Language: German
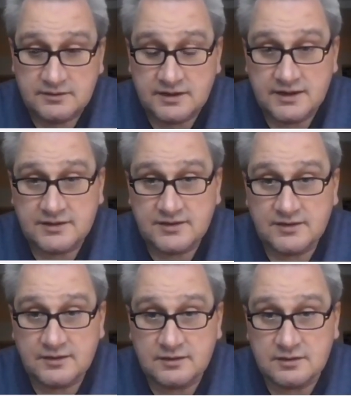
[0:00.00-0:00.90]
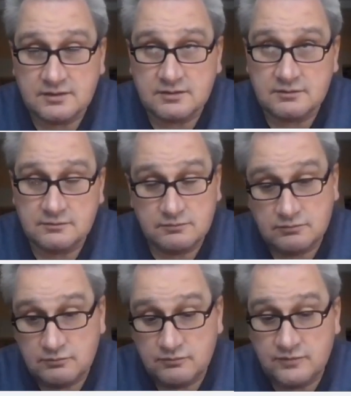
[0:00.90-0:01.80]
dass äh,
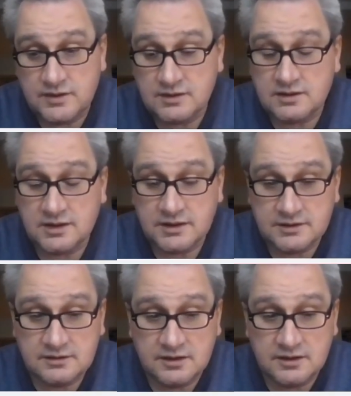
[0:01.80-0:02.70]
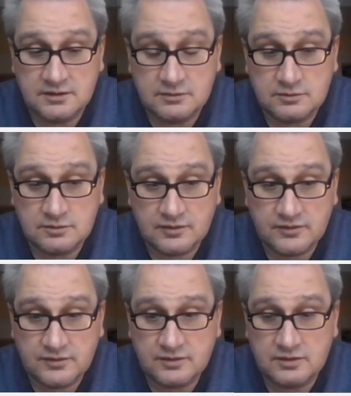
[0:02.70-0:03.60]
wir einen
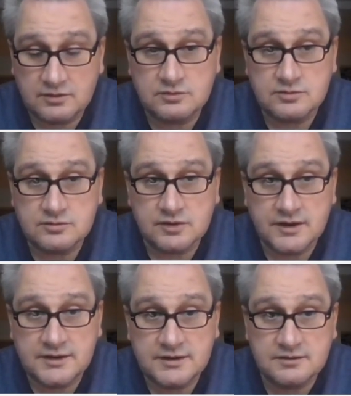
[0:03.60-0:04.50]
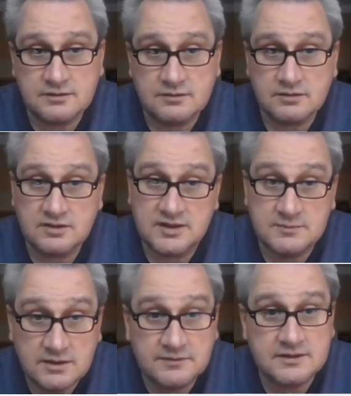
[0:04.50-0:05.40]
erinnerungskulturellen
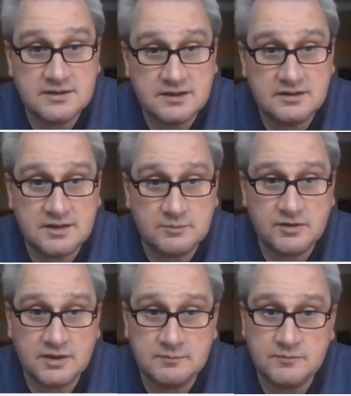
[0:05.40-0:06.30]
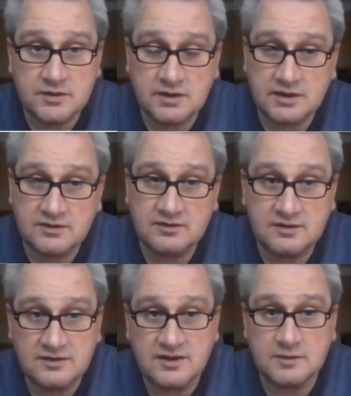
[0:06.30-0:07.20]
Klimawandel erlebt haben. Die
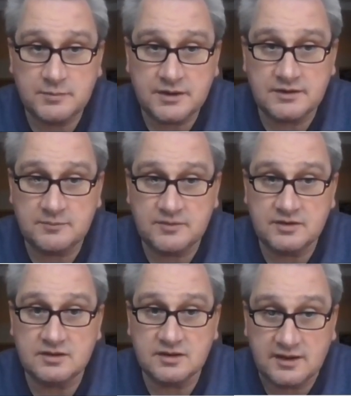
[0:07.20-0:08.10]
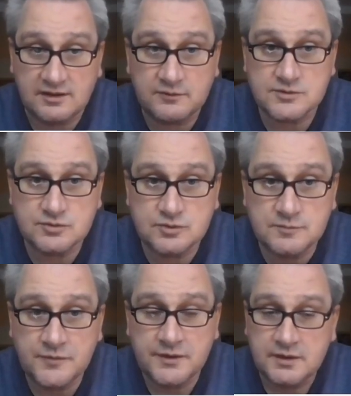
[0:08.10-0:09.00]
Grenzen des Sagbaren haben sich nach rechts
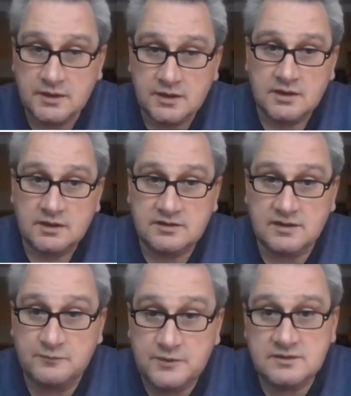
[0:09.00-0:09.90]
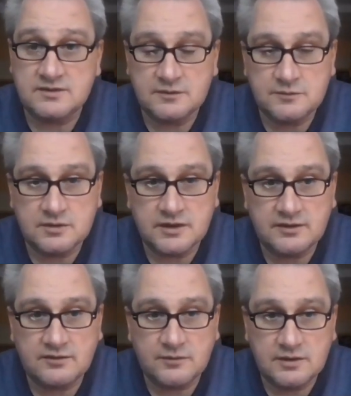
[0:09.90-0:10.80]
verschoben. Der Wind, der von
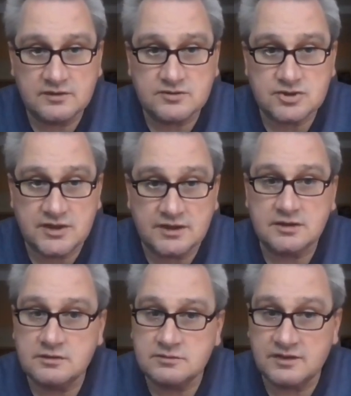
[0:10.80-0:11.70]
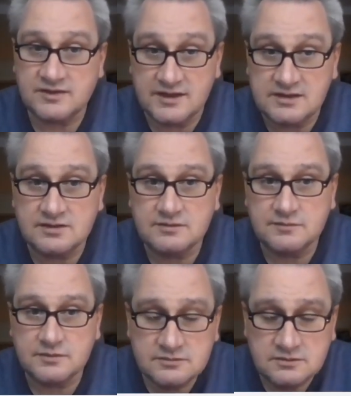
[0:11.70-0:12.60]
rechts weht, ist stärker und er ist kälter
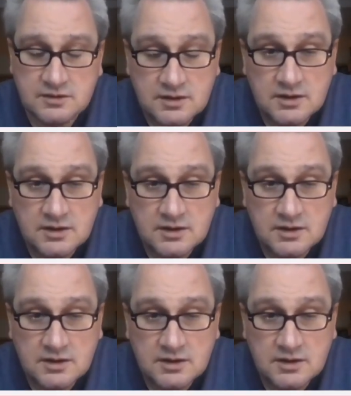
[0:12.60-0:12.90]
geworden.